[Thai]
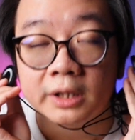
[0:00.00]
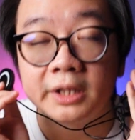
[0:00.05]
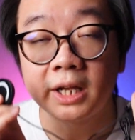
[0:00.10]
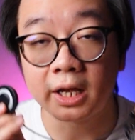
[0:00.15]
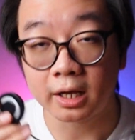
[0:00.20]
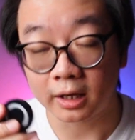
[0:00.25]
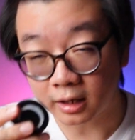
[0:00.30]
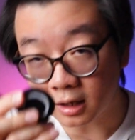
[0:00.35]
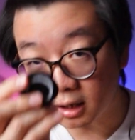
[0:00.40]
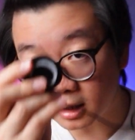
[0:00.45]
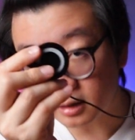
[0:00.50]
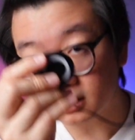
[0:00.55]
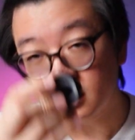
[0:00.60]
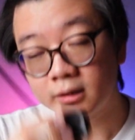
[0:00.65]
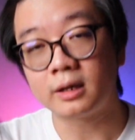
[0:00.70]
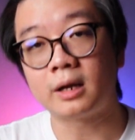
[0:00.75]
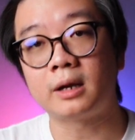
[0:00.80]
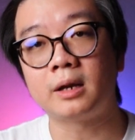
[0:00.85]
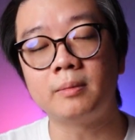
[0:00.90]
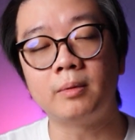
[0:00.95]
เสียงก็
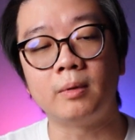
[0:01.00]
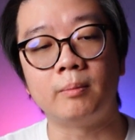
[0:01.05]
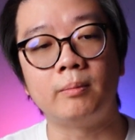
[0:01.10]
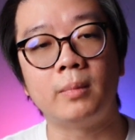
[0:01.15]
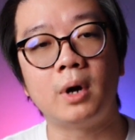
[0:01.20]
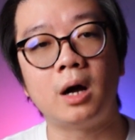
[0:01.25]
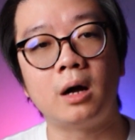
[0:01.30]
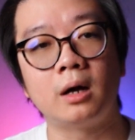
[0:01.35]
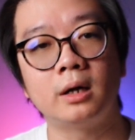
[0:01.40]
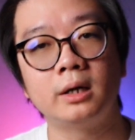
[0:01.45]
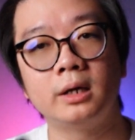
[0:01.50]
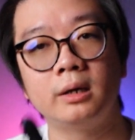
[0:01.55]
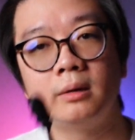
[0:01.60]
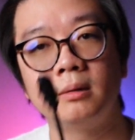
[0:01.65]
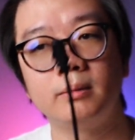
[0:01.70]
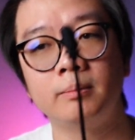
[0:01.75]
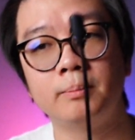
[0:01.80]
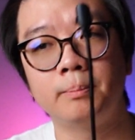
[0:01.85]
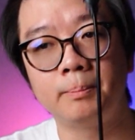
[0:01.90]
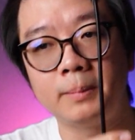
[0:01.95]
อย่างที่ผมบอกคือ
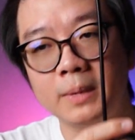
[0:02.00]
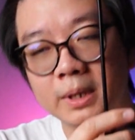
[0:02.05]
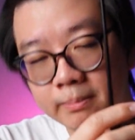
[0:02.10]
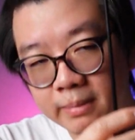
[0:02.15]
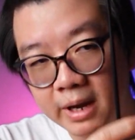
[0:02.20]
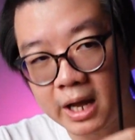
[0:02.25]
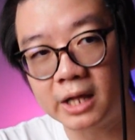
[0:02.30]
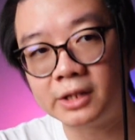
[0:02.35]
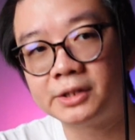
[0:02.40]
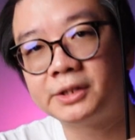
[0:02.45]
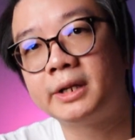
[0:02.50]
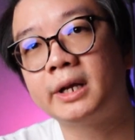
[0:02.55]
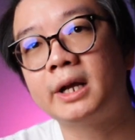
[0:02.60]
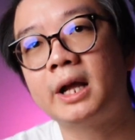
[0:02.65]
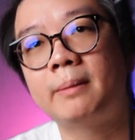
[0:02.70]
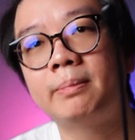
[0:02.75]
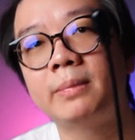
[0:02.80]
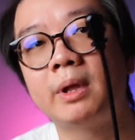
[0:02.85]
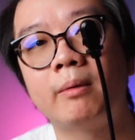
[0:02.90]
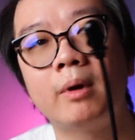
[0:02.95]
มีเบสนะค
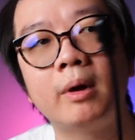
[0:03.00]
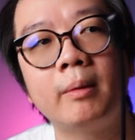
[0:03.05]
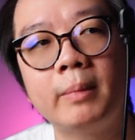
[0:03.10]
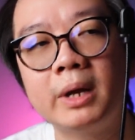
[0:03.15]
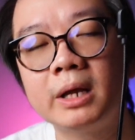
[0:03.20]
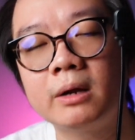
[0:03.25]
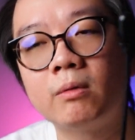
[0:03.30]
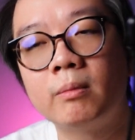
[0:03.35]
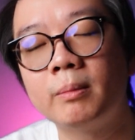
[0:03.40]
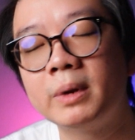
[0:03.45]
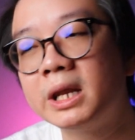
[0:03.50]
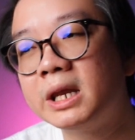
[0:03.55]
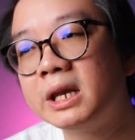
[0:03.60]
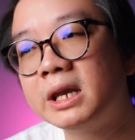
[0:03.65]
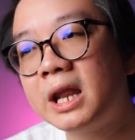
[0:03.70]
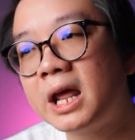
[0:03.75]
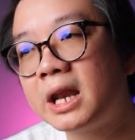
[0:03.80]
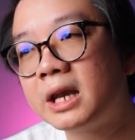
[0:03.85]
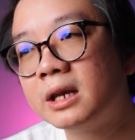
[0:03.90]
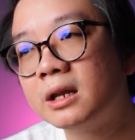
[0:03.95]
รับแต่ว่าคงไม่ได้
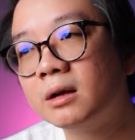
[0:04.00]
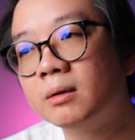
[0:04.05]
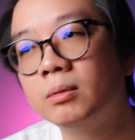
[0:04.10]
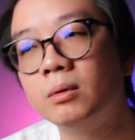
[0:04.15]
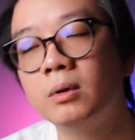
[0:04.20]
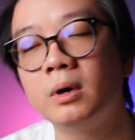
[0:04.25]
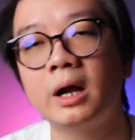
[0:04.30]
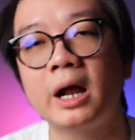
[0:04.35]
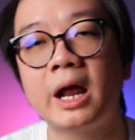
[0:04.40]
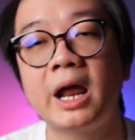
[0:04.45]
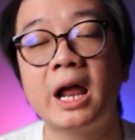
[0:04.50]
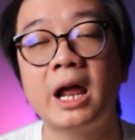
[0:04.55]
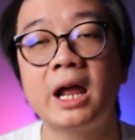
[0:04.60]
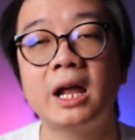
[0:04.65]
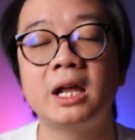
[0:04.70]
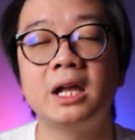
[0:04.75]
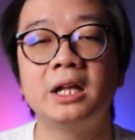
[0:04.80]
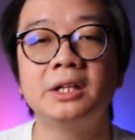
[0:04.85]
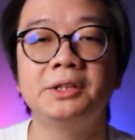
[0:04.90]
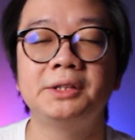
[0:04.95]
แน่นเท่าพวก
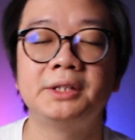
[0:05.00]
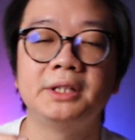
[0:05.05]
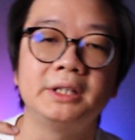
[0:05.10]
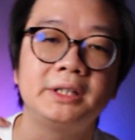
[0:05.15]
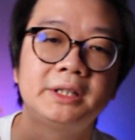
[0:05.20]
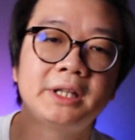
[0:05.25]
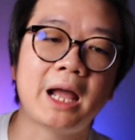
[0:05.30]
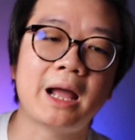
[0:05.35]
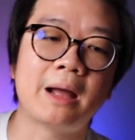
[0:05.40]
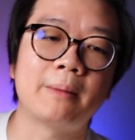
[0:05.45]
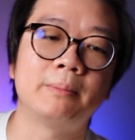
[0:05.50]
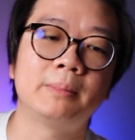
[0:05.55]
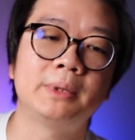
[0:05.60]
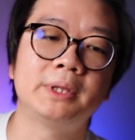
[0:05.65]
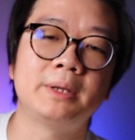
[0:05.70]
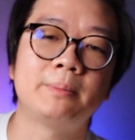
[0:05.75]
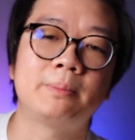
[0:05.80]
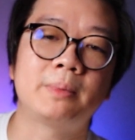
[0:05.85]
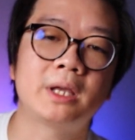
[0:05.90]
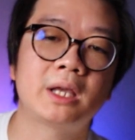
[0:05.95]
5S หรือ
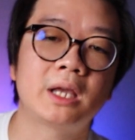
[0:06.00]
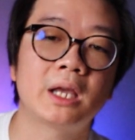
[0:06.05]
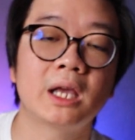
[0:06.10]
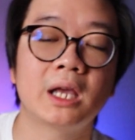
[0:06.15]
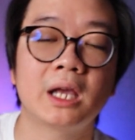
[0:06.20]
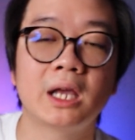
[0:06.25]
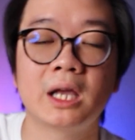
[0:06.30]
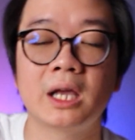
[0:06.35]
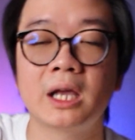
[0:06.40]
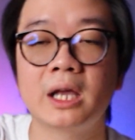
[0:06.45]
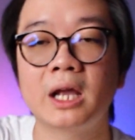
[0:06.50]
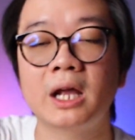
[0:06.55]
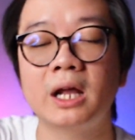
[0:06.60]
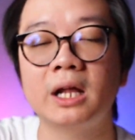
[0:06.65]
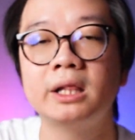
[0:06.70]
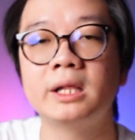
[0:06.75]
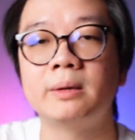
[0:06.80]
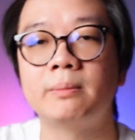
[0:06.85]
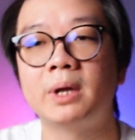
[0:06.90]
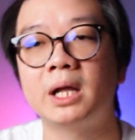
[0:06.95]
30K
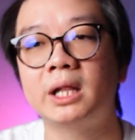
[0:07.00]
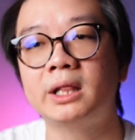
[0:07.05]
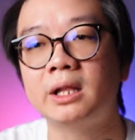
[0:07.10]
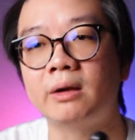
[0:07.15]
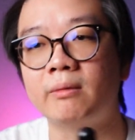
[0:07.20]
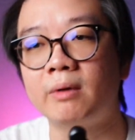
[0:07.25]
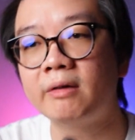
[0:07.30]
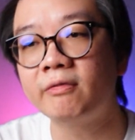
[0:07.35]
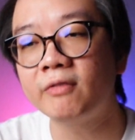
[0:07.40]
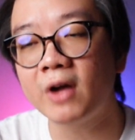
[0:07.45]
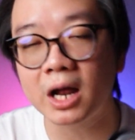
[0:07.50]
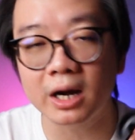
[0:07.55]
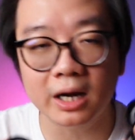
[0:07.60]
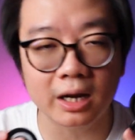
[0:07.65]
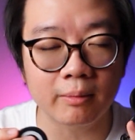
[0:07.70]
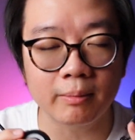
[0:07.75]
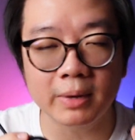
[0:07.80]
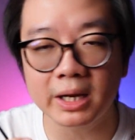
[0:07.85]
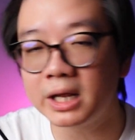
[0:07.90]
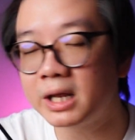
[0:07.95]
50S แต่ว่าฟังแล้
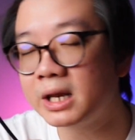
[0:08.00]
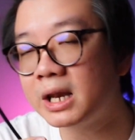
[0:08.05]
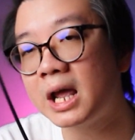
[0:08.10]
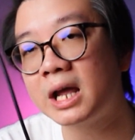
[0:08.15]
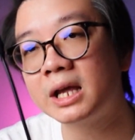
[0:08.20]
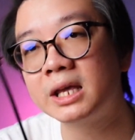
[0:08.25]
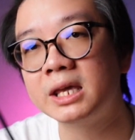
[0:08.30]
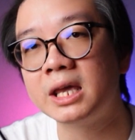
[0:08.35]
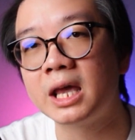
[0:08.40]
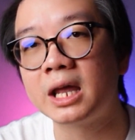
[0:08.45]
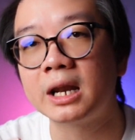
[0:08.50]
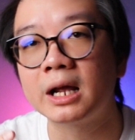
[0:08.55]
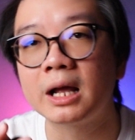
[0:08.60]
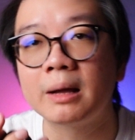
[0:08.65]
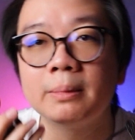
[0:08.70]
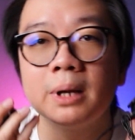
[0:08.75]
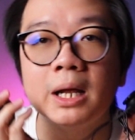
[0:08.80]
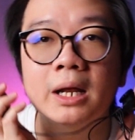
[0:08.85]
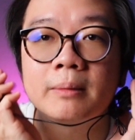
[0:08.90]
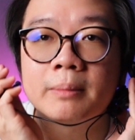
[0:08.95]
วไม่ได้น่าเกลียดนะครั
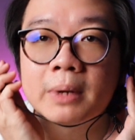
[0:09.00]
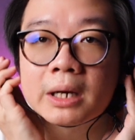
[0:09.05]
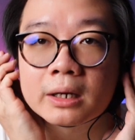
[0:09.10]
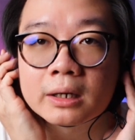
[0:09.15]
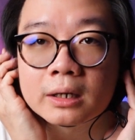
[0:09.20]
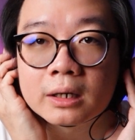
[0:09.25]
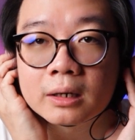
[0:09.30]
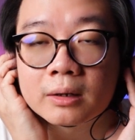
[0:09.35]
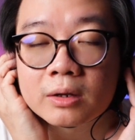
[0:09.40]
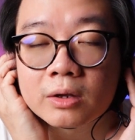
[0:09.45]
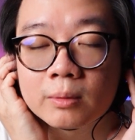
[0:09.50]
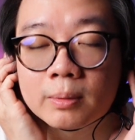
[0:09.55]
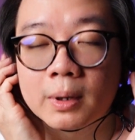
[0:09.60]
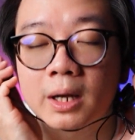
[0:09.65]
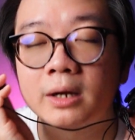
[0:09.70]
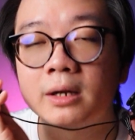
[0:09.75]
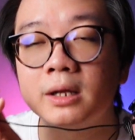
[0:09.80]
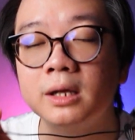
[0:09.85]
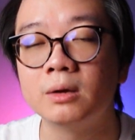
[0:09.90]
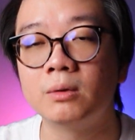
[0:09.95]
บถ้ามันอยู่พอ
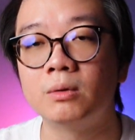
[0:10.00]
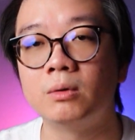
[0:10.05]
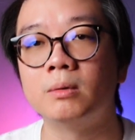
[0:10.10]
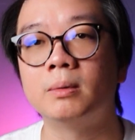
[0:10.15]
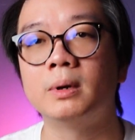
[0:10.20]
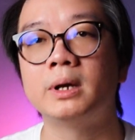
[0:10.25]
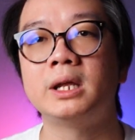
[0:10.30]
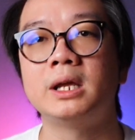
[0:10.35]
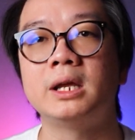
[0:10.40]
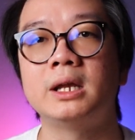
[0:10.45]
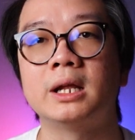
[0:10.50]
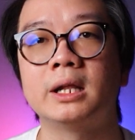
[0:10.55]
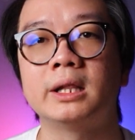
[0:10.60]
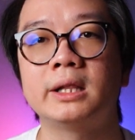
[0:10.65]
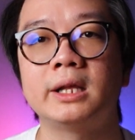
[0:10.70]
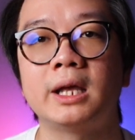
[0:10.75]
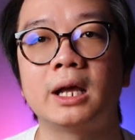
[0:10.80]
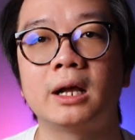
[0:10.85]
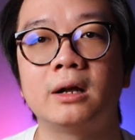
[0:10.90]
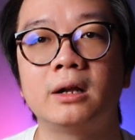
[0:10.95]
ดีหูพอดีเนี่ย
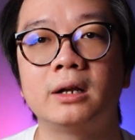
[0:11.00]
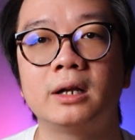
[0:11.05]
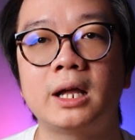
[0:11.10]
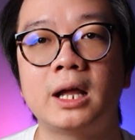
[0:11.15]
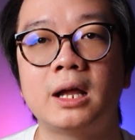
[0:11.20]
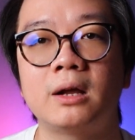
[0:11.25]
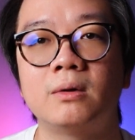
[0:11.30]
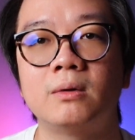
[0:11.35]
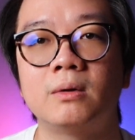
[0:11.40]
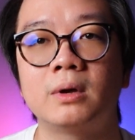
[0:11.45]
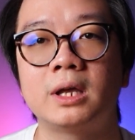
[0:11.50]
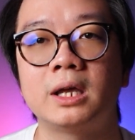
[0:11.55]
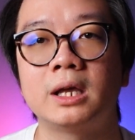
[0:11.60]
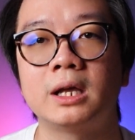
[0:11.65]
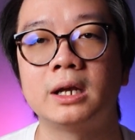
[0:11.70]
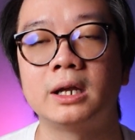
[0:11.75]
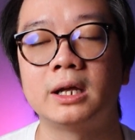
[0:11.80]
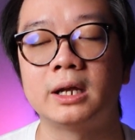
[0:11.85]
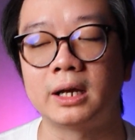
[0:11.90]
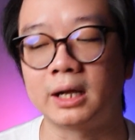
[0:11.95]
เสียงค่อนข้างโอเค
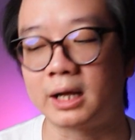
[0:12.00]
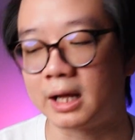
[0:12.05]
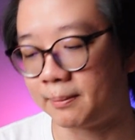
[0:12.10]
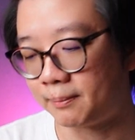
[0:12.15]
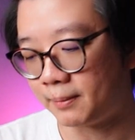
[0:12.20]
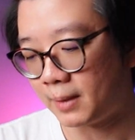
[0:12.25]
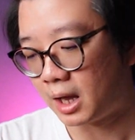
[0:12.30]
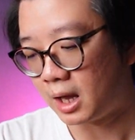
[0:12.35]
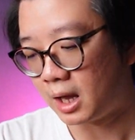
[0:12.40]
เลยนะครับ